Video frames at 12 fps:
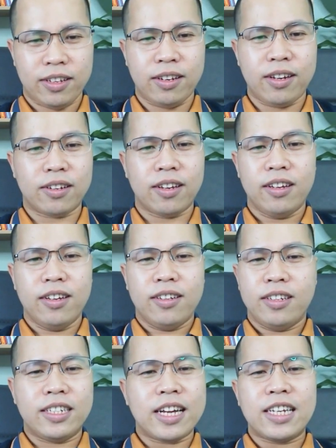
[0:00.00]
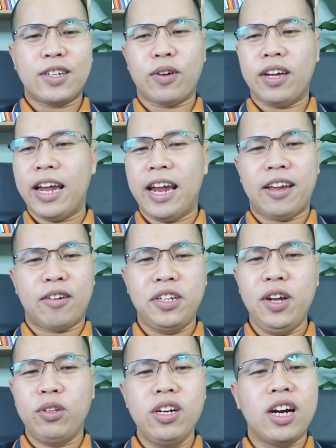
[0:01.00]
Nên là thực ra trong cái nghề này có
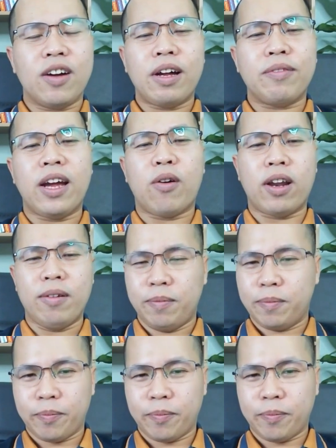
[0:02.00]
nhiều thứ các bạn phải học lắm.